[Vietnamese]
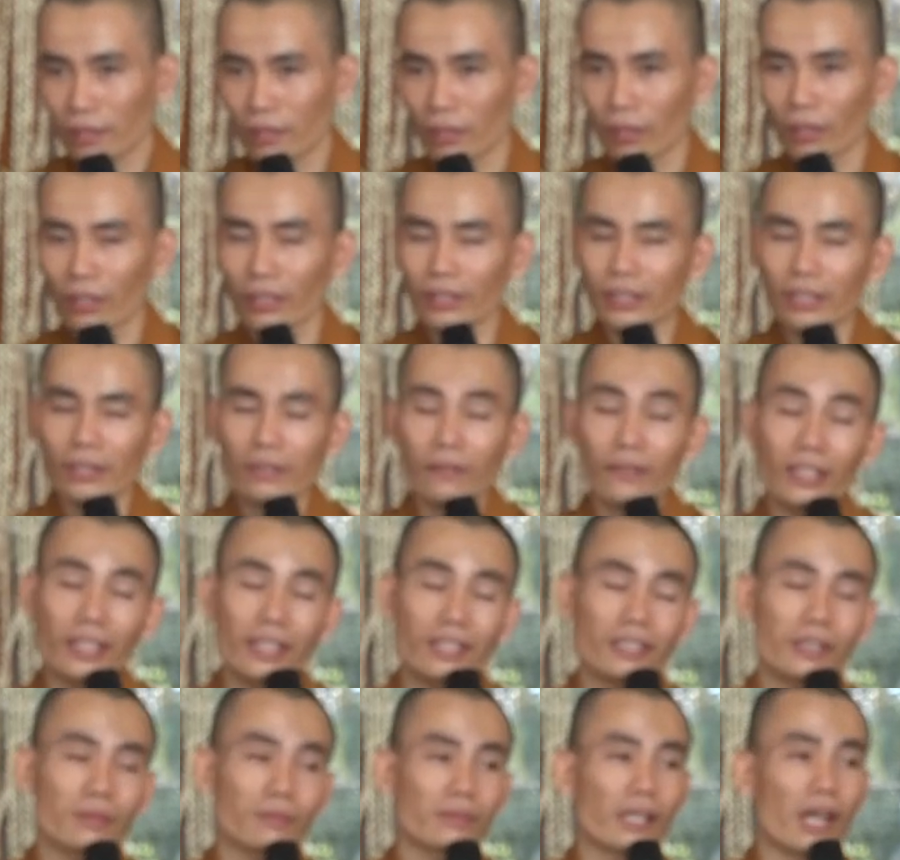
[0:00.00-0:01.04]
Còn cái
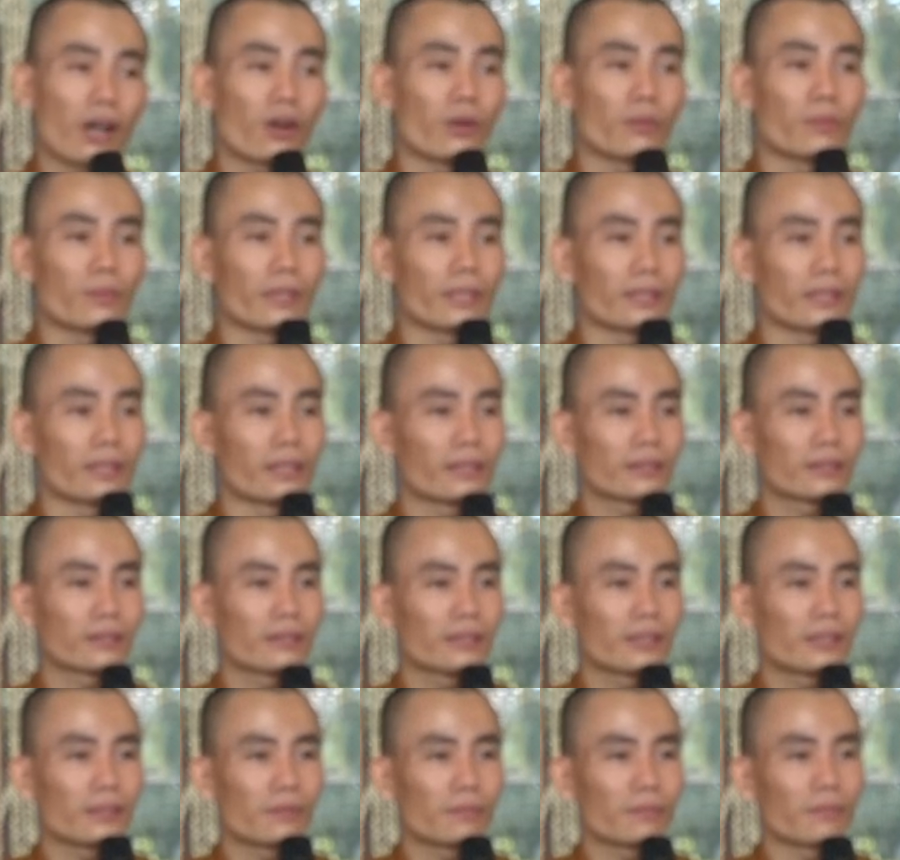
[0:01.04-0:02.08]
tivi ở trong đầu
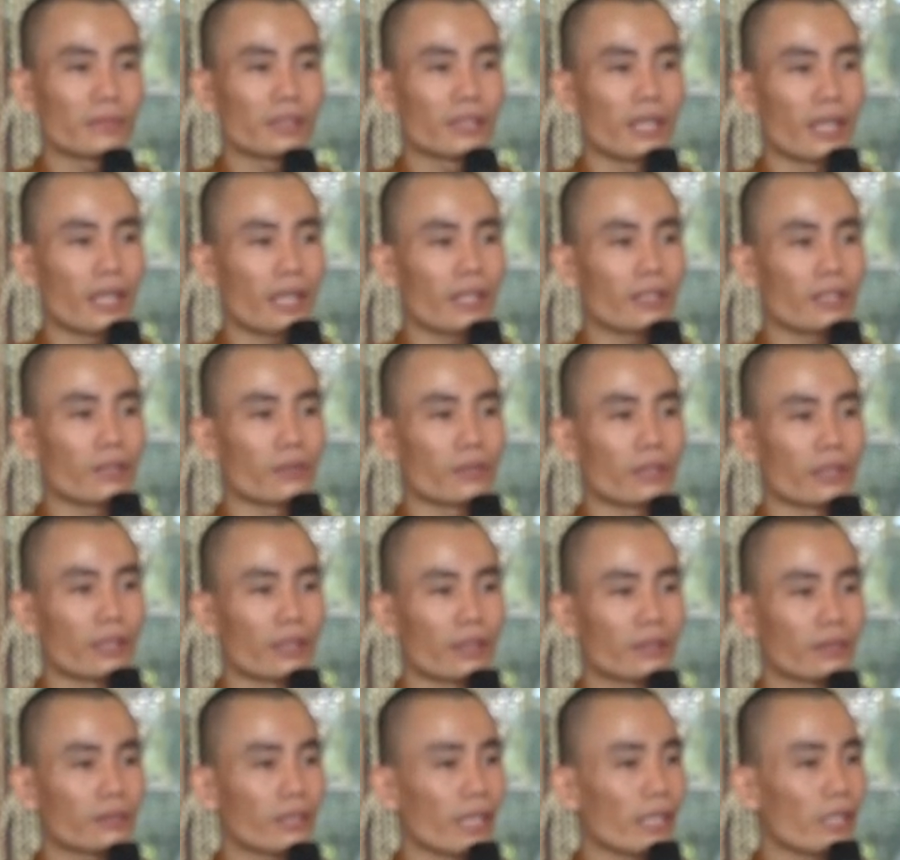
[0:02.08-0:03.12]
mình để cái điều
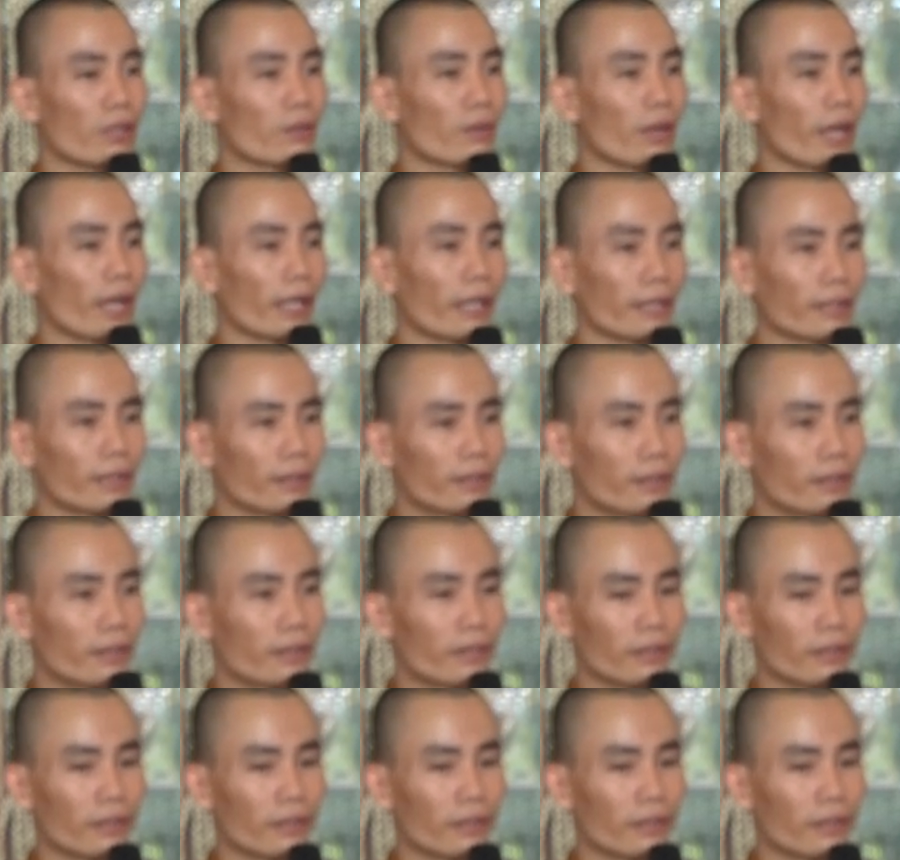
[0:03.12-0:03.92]
khiển tay của ai á,